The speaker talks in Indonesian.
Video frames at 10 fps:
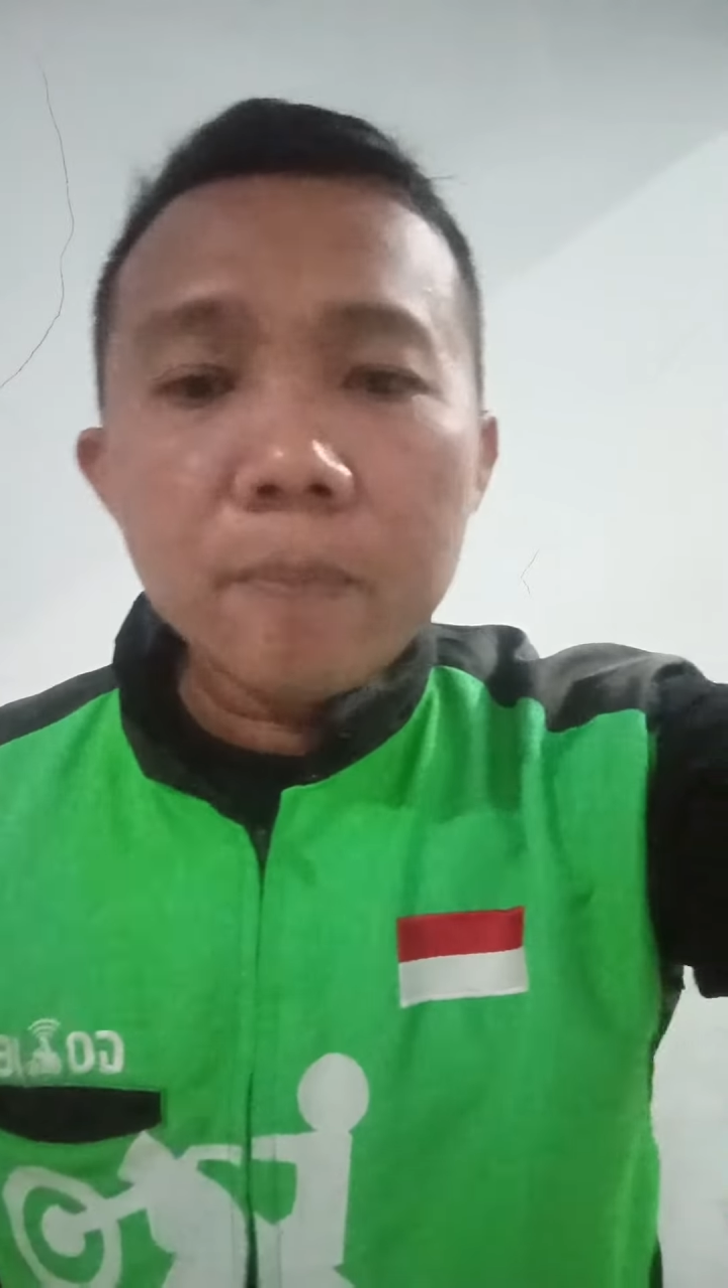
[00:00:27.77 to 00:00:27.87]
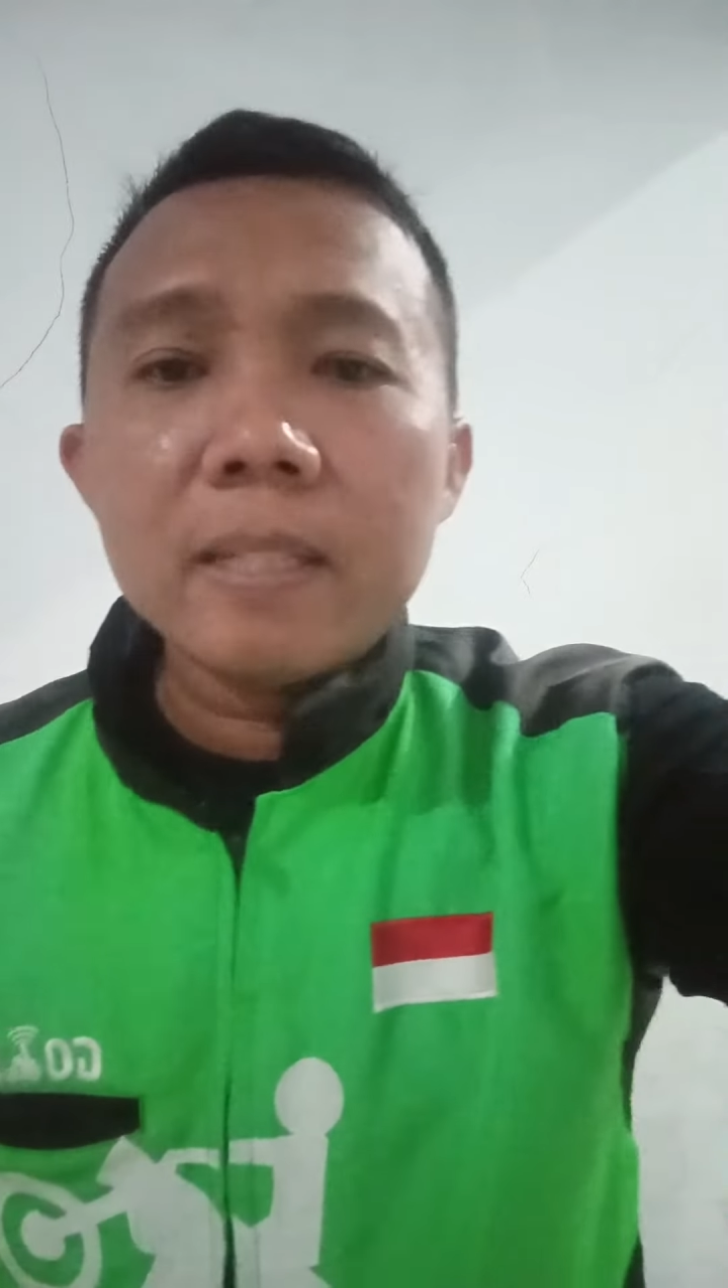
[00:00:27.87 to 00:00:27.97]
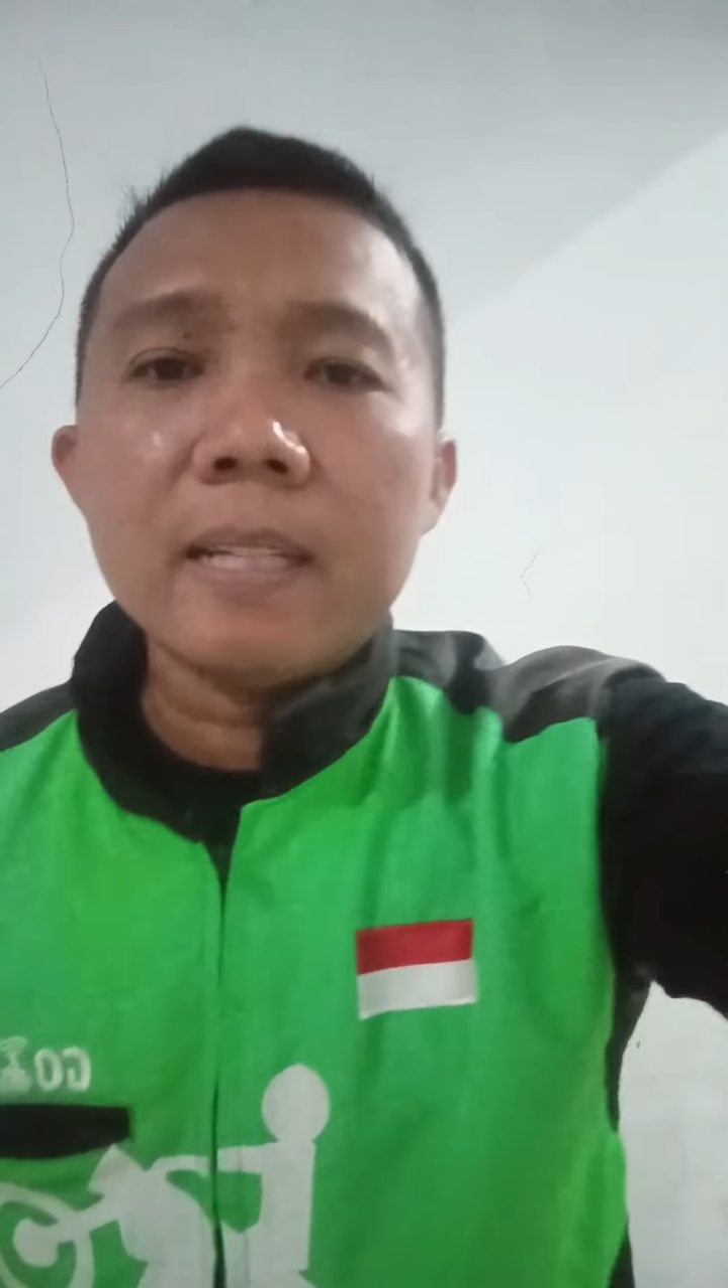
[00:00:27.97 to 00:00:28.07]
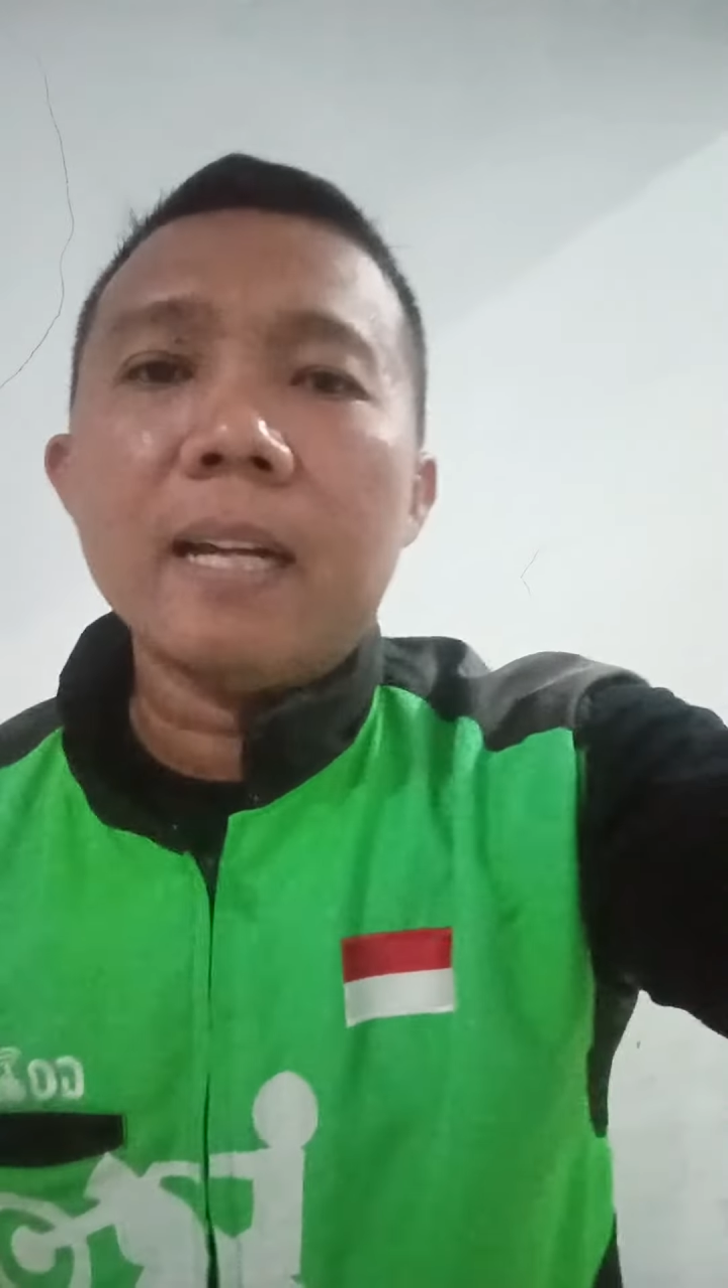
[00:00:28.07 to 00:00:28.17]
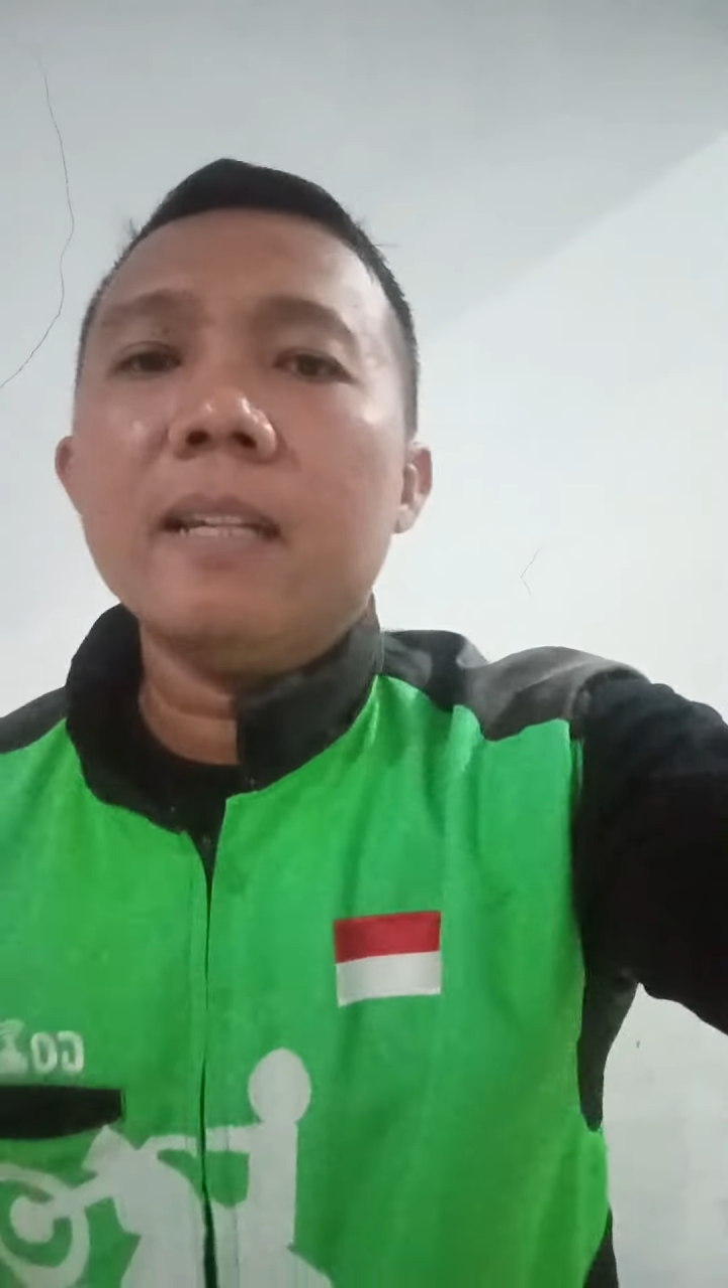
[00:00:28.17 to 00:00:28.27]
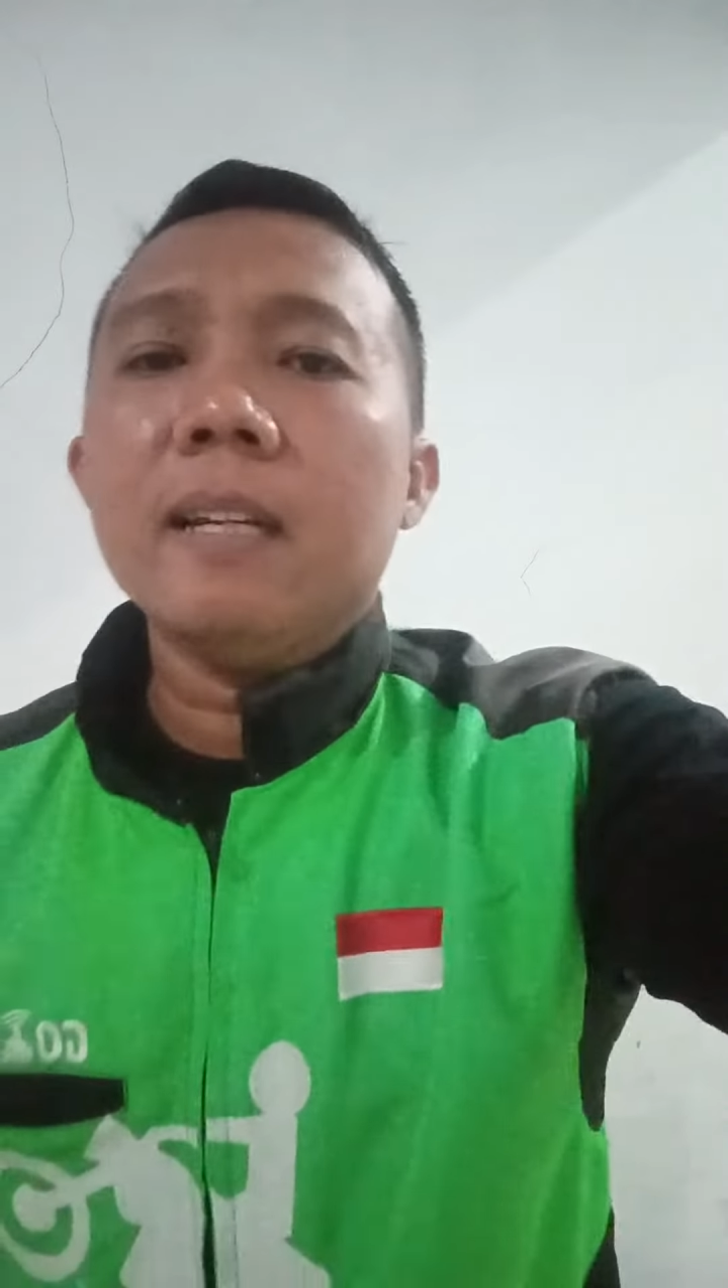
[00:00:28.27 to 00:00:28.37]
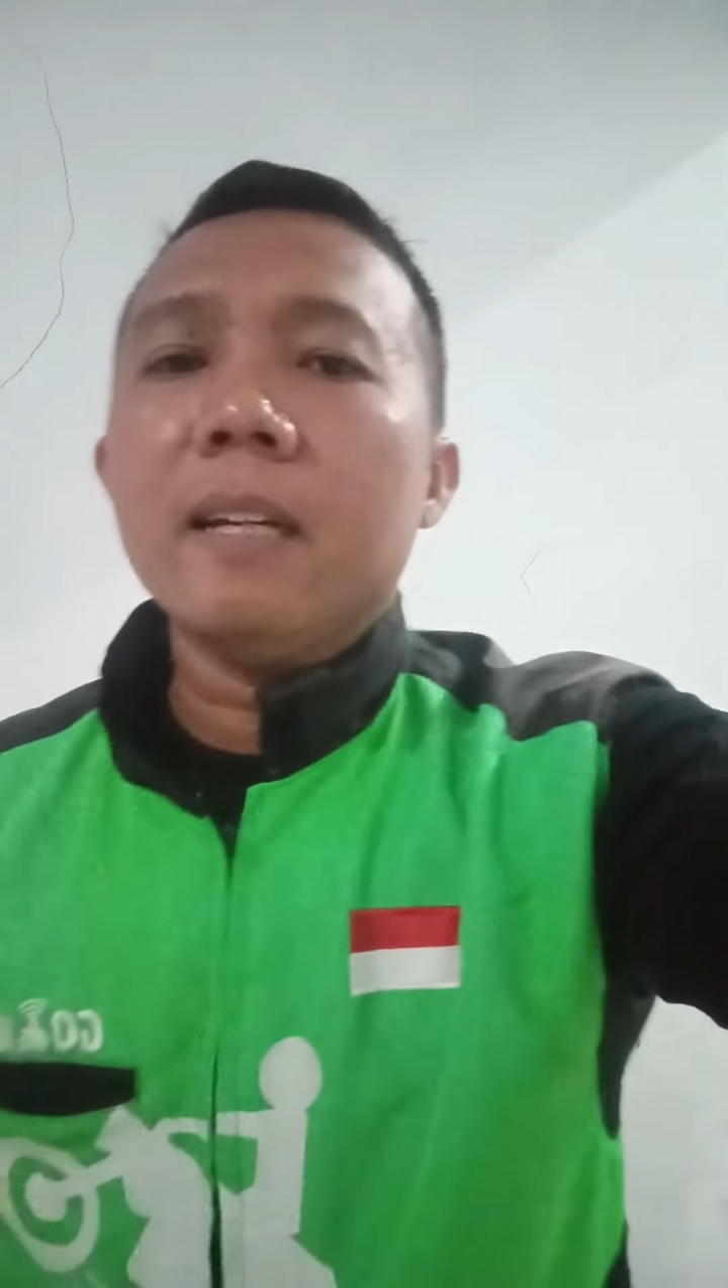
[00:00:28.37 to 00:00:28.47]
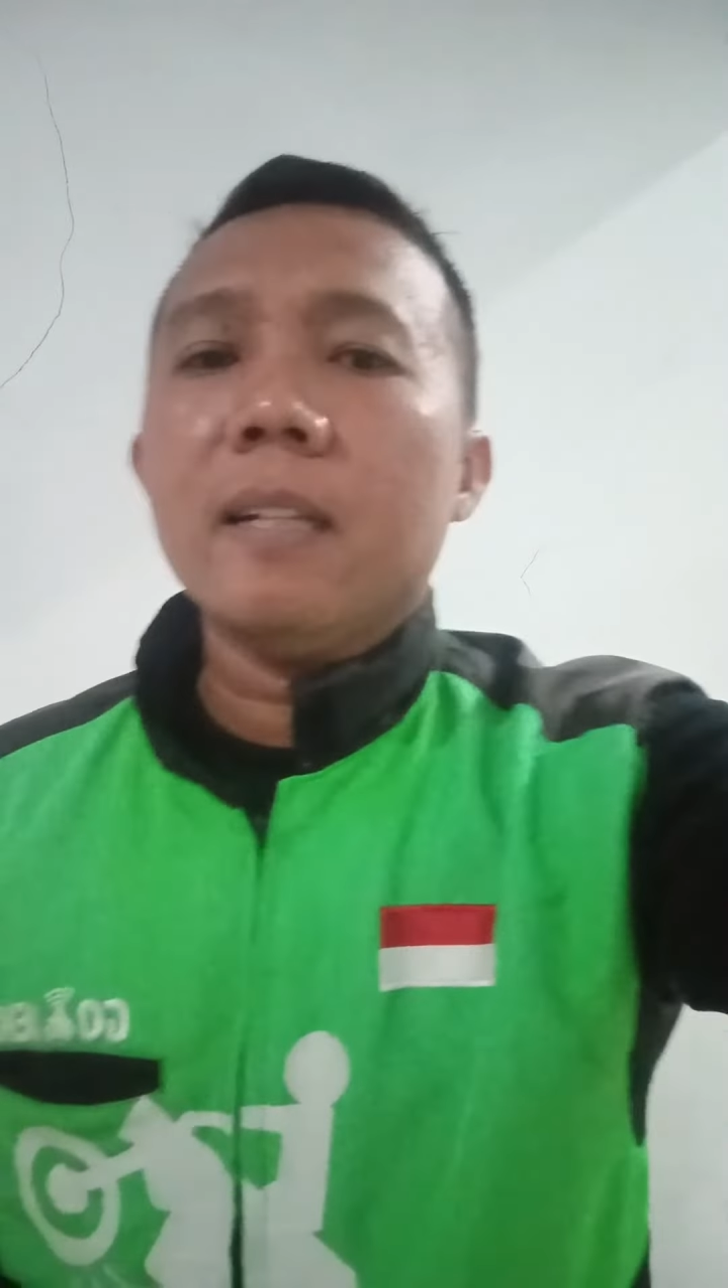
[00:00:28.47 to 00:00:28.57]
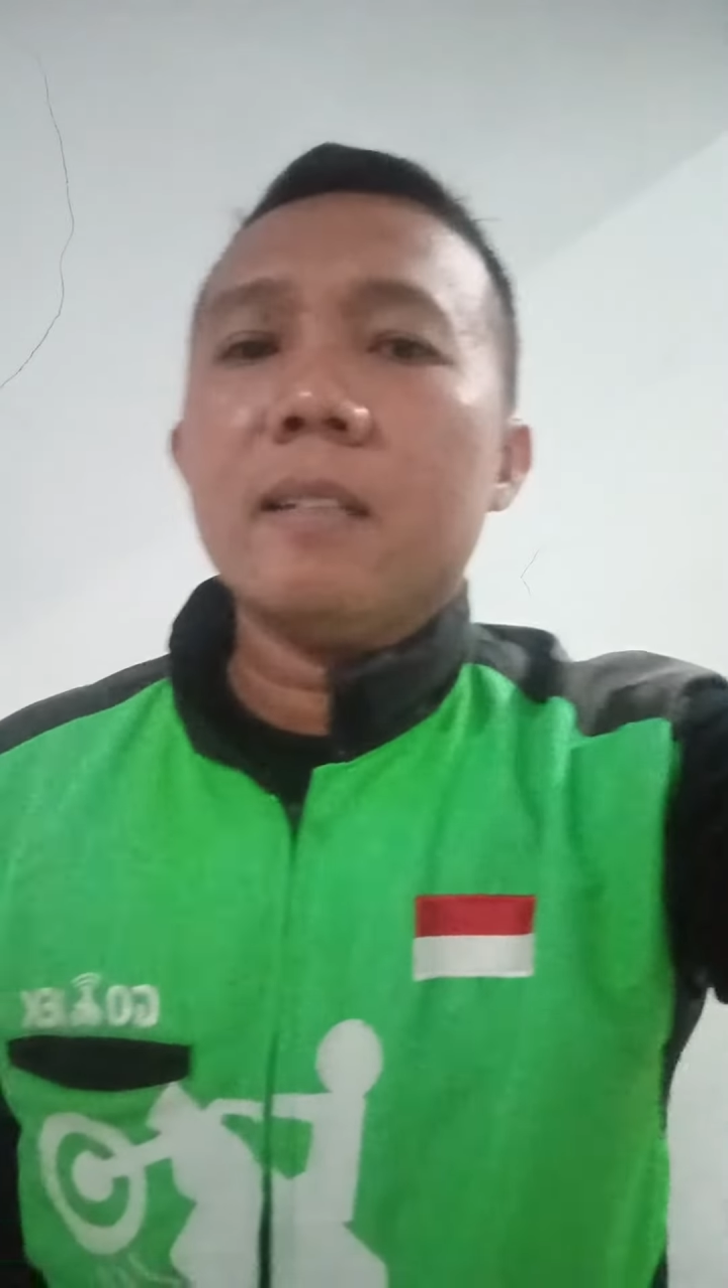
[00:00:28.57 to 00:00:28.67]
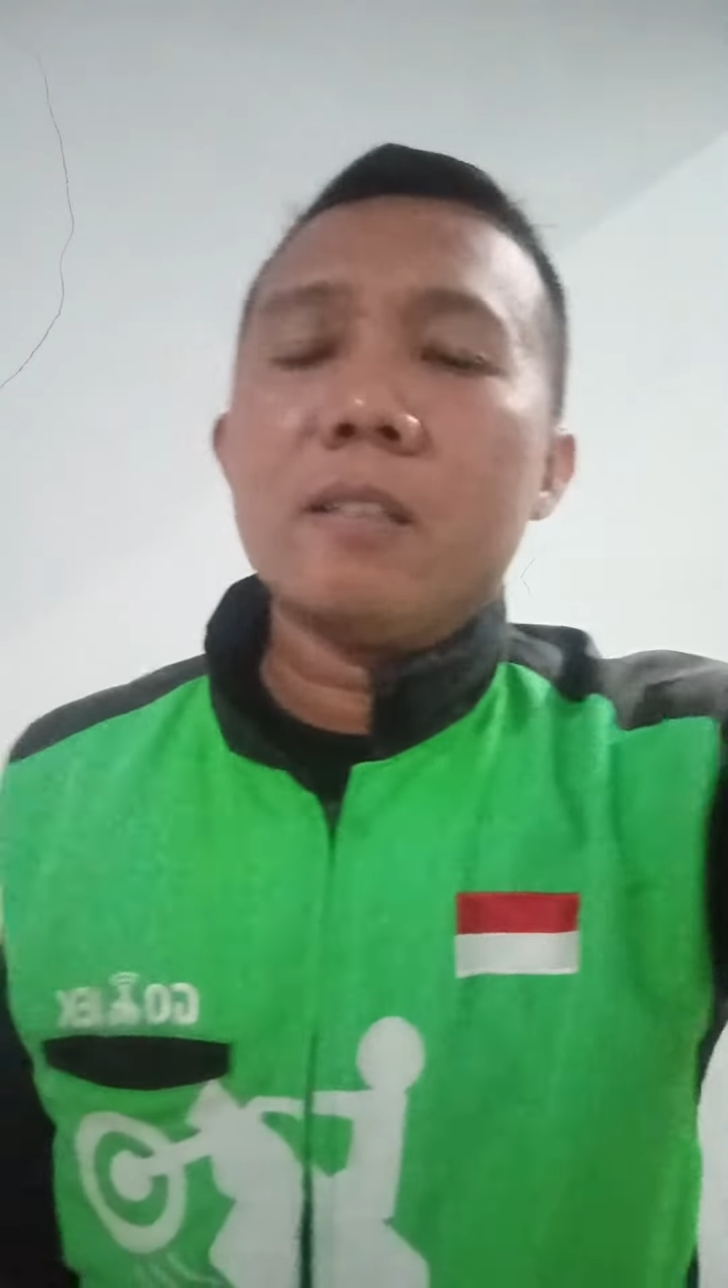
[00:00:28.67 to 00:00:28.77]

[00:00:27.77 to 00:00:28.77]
percaya.